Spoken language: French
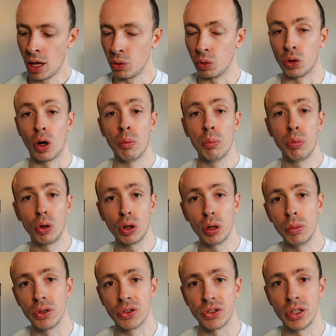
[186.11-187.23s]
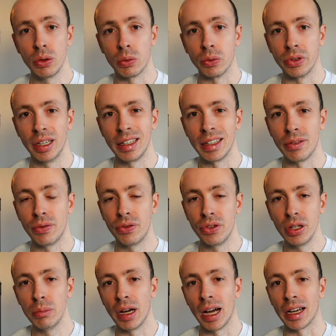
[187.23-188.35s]
Donc pour commencer, on a les
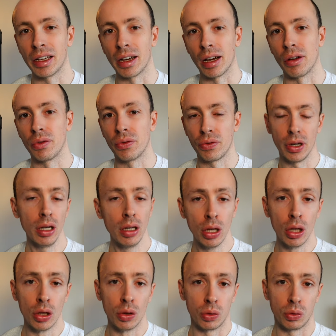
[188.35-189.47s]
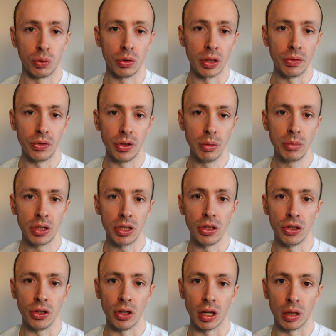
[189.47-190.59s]
films à grain fin. Ce sont des films qui
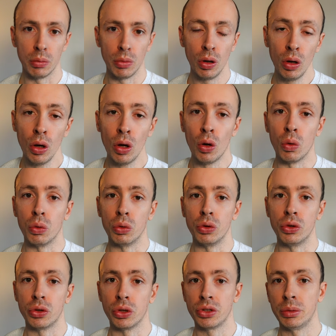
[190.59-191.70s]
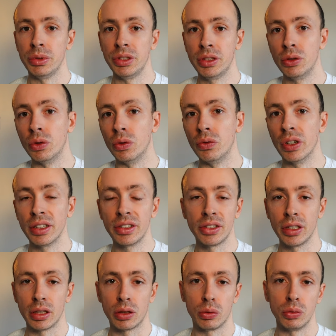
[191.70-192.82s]
généralement ont une sensibilité de
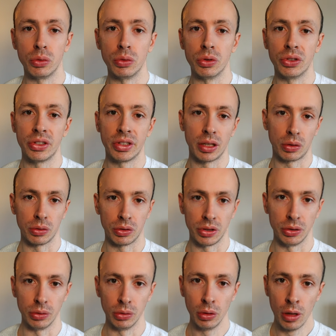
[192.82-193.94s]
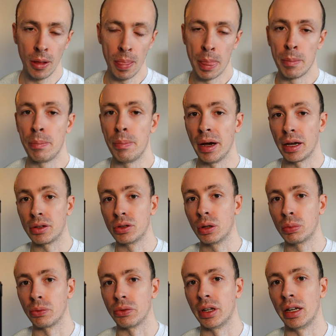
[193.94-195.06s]
25 ou de 50 ISO, par
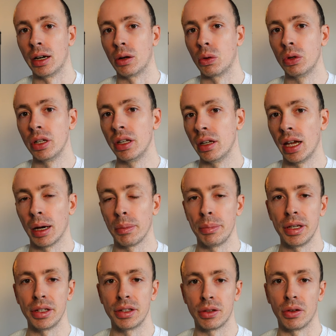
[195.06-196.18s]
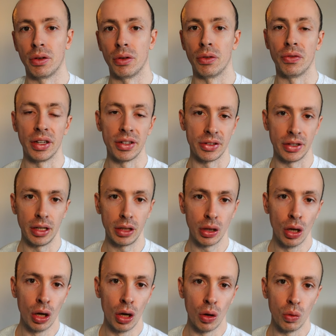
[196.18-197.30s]
exemple, on a la ROLLE RPX 25
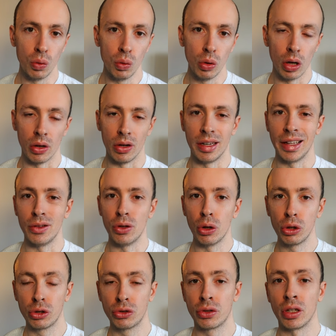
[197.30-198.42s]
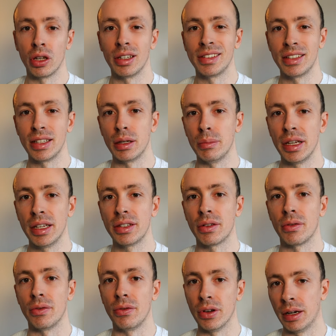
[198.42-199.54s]
ou euh, la Dox CMS
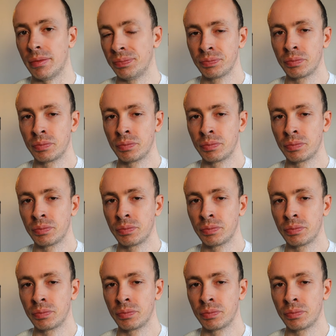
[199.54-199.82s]
20.